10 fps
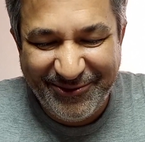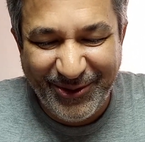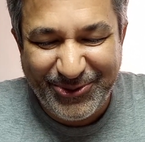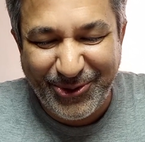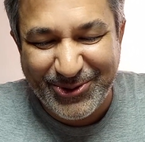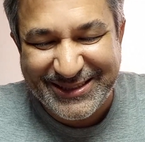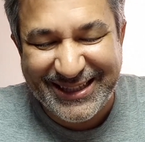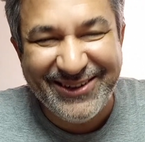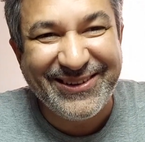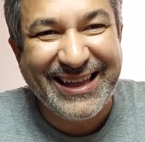voltou a
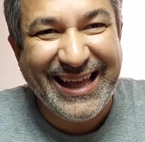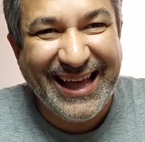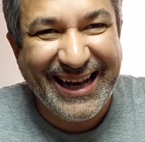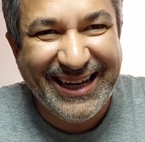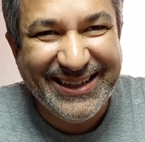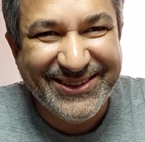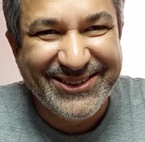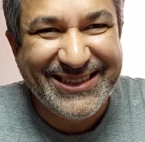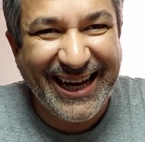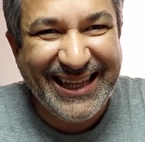ser o que era, o
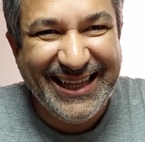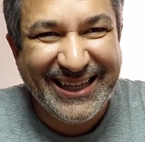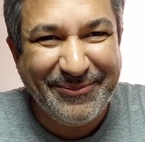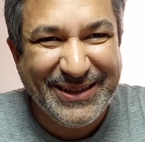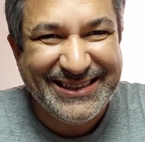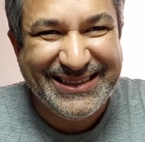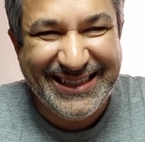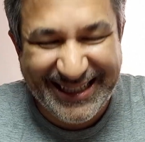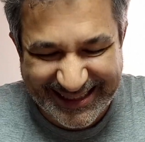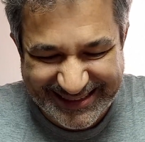Jair
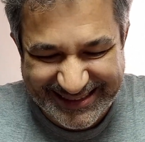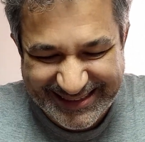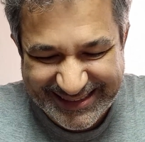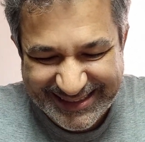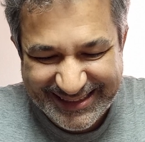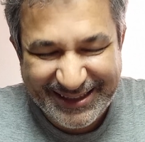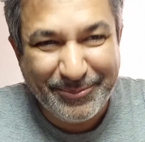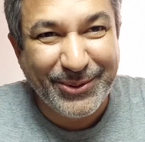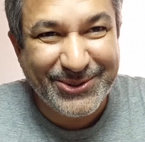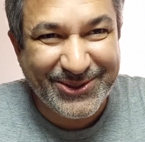Messias
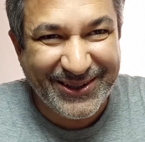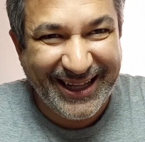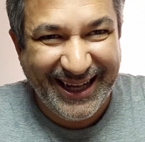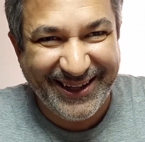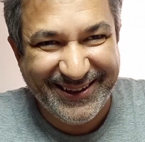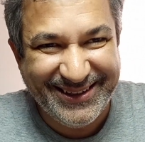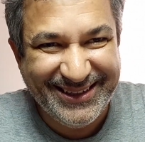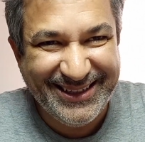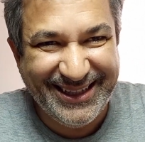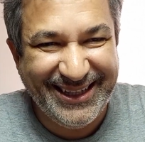Bolsonaro.
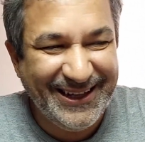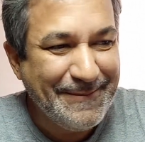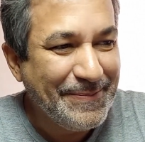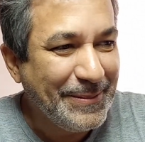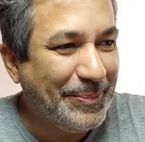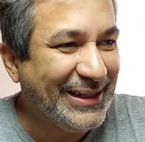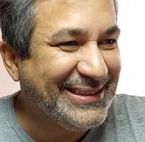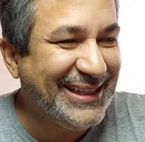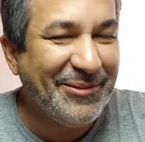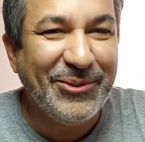É,
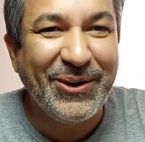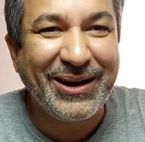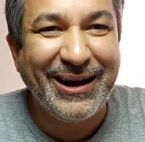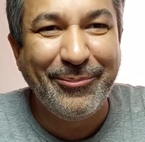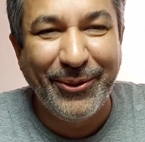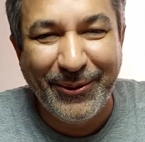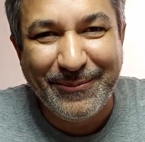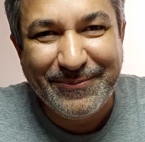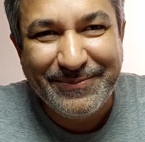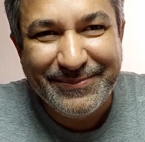paz e amor acabou.
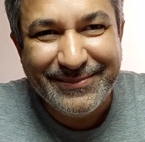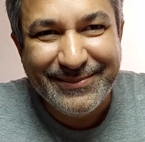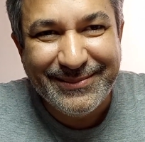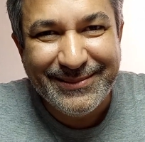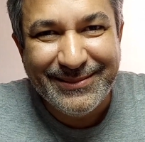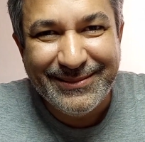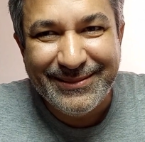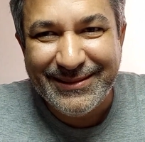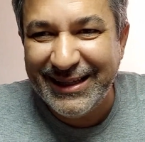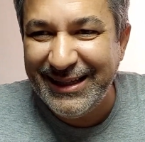
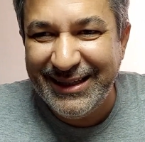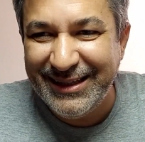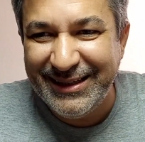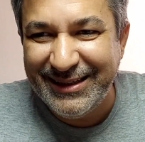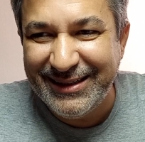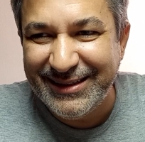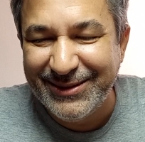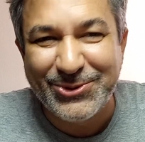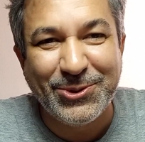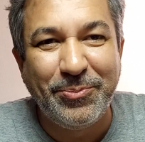Ele
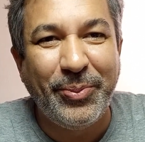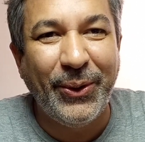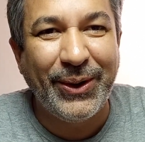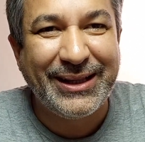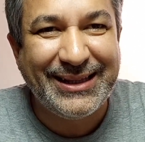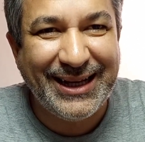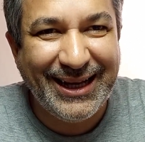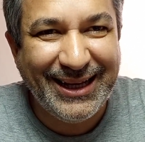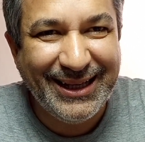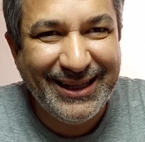não
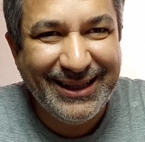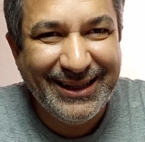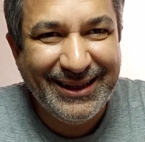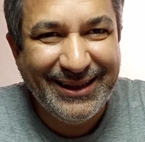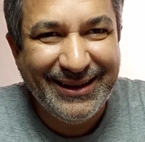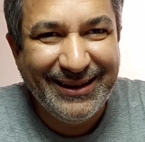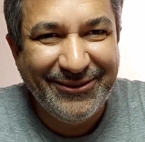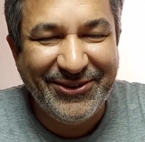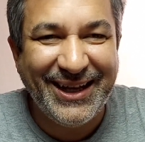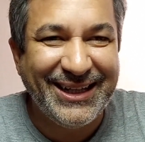suporta
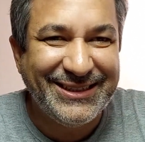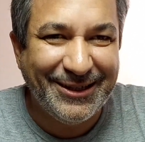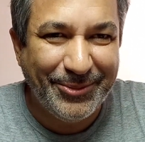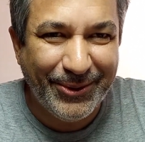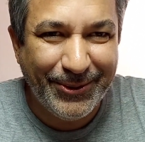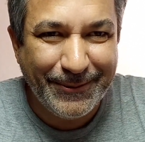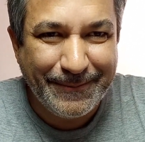falar de amor.